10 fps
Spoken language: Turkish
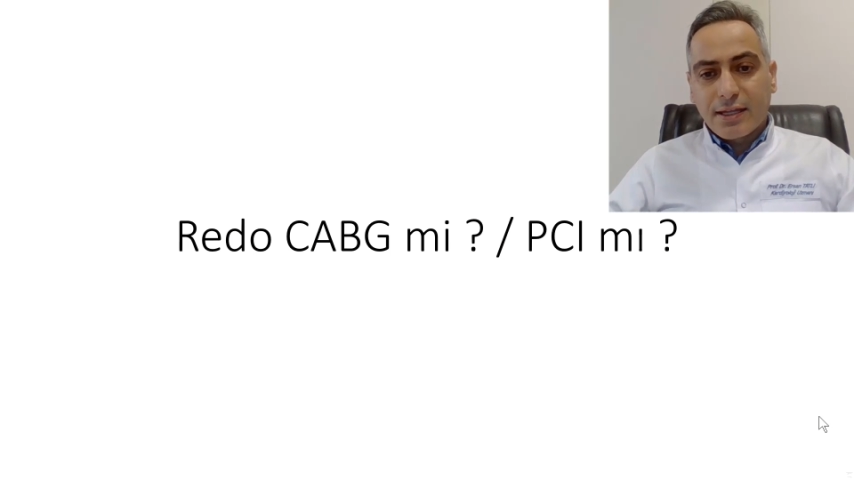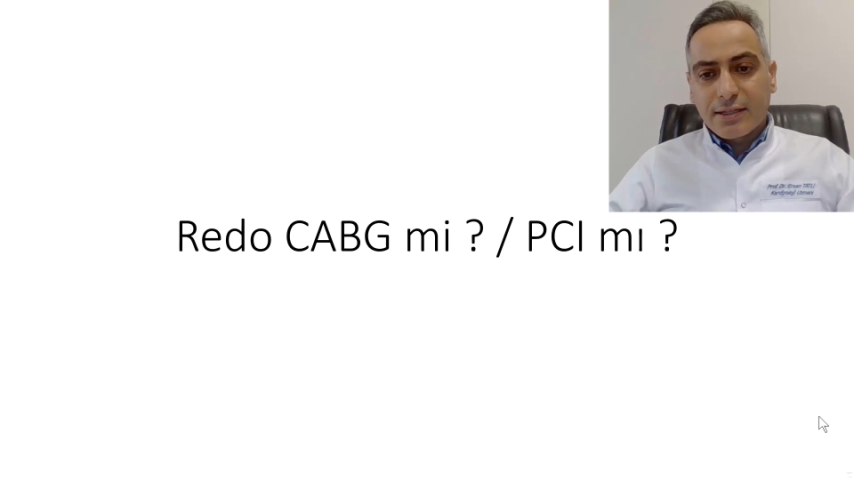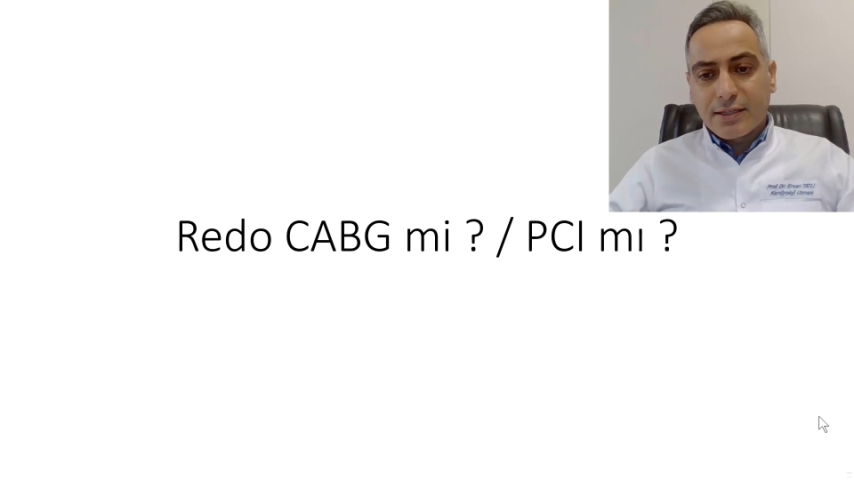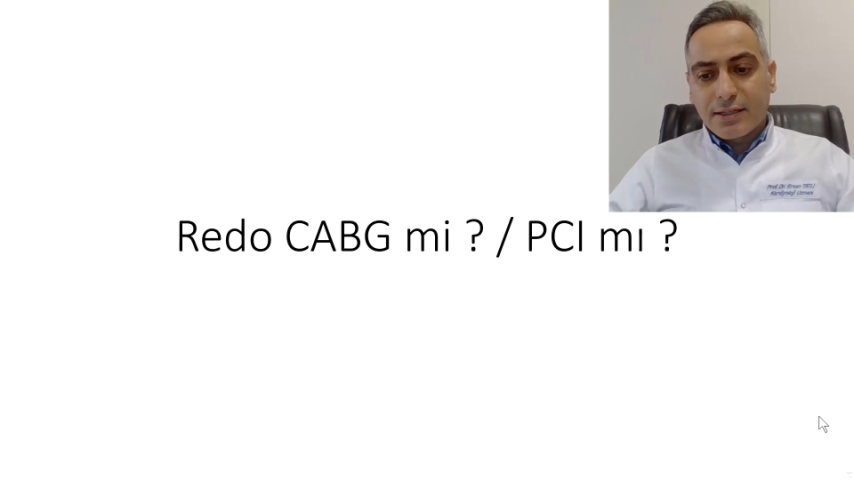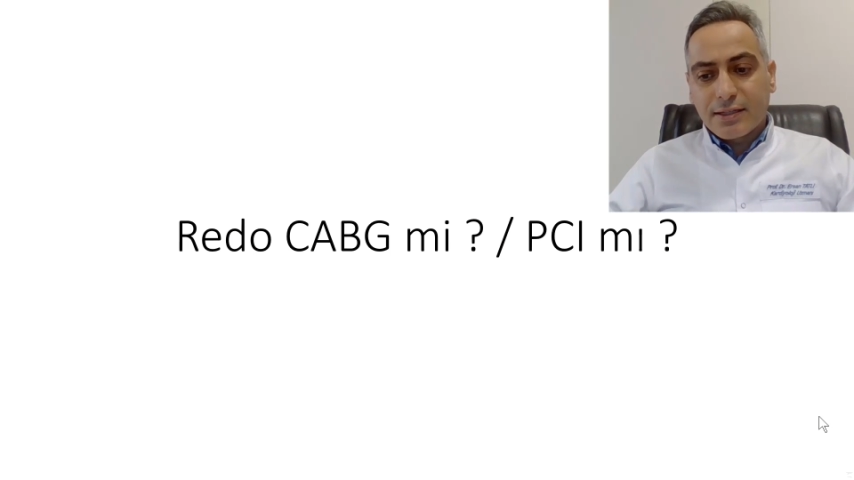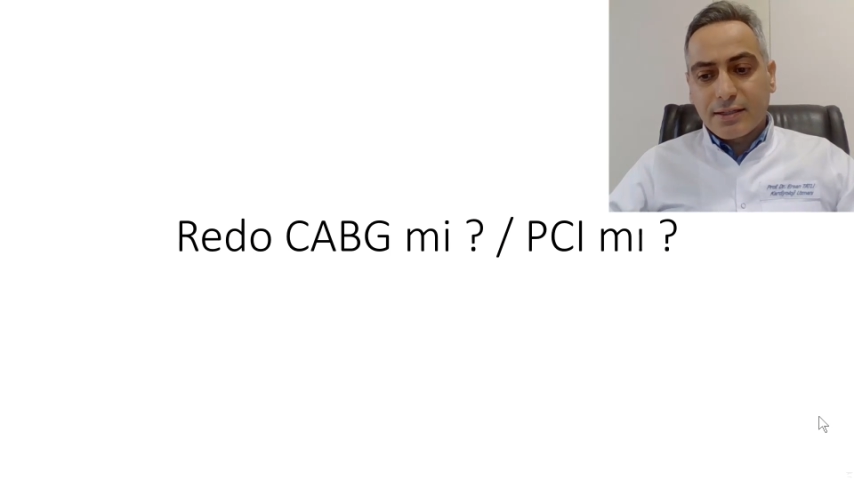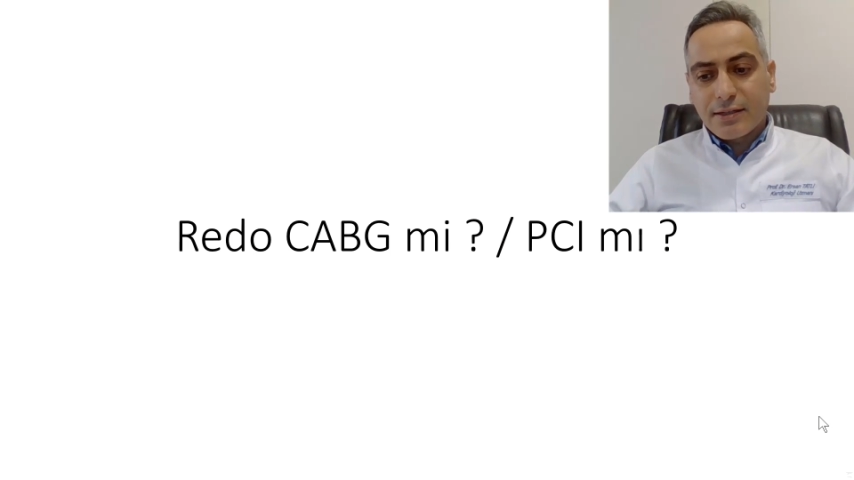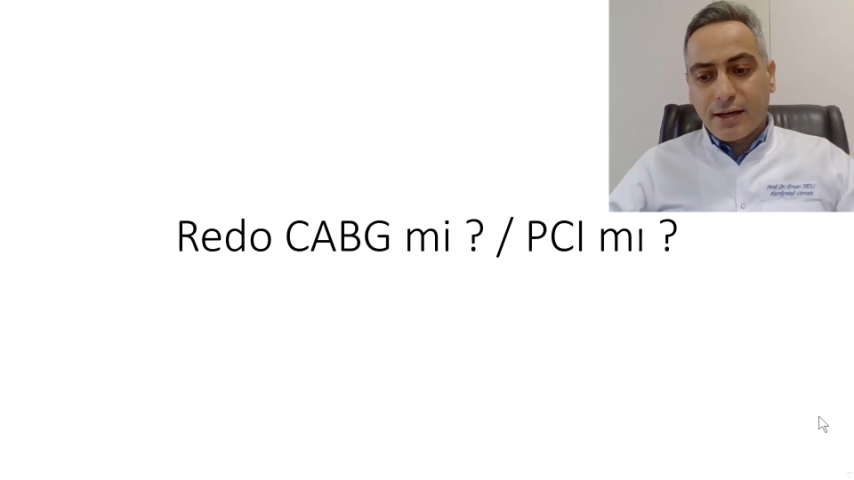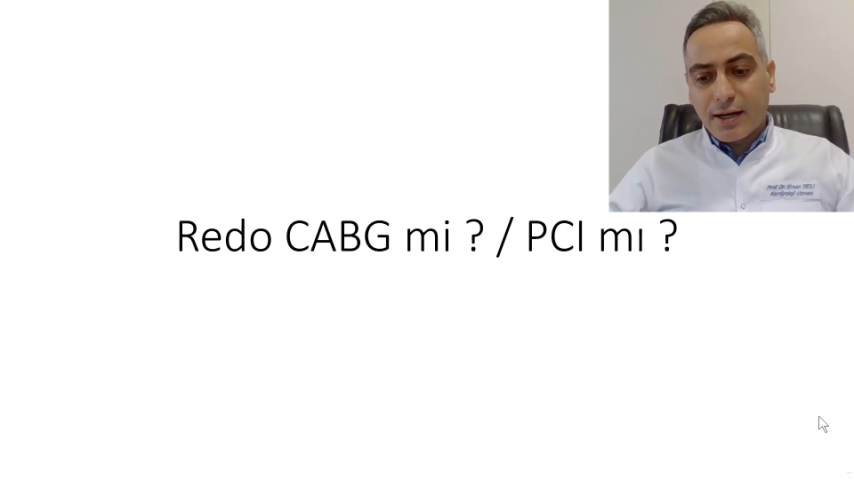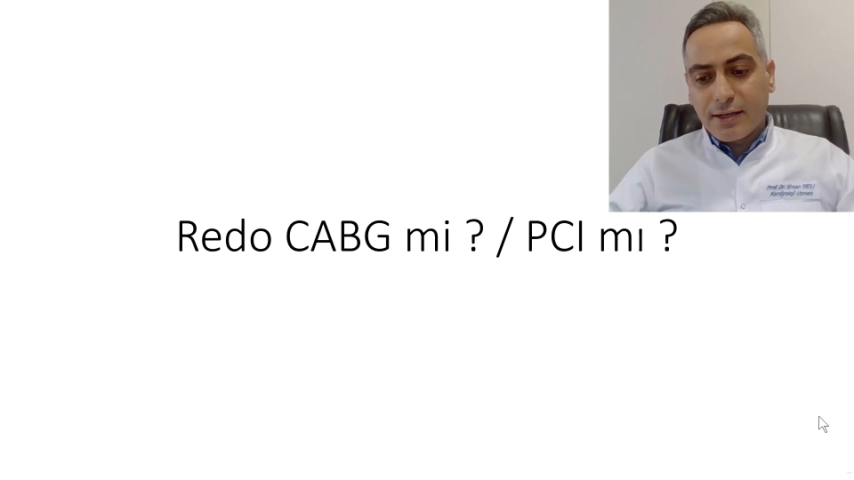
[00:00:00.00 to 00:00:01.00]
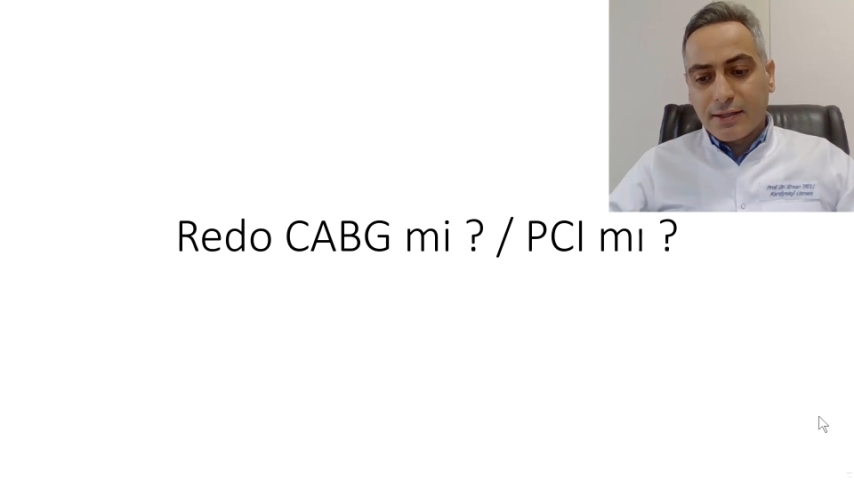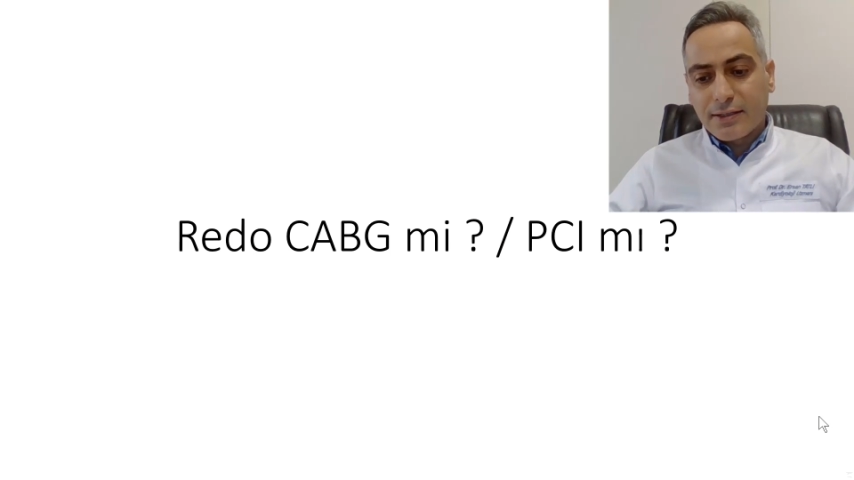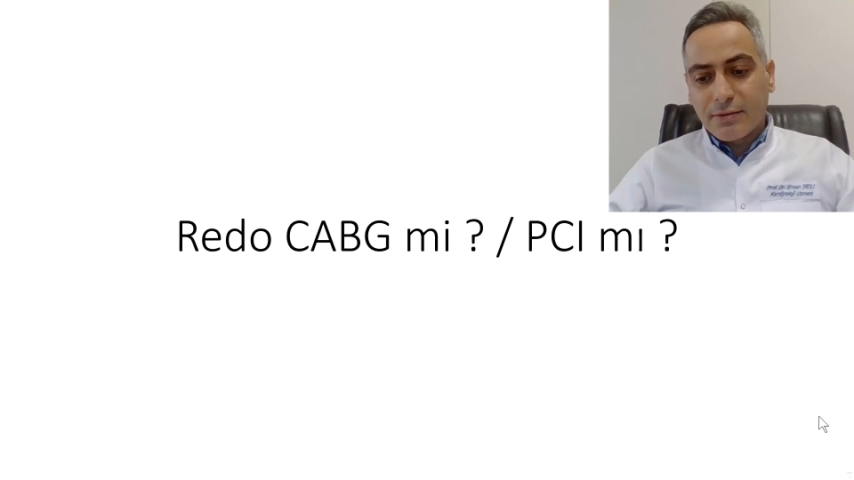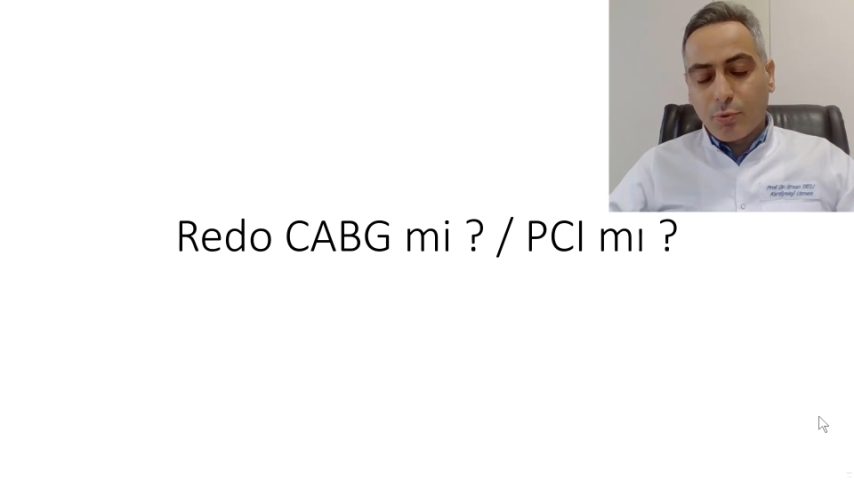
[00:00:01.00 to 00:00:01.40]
e, halledilip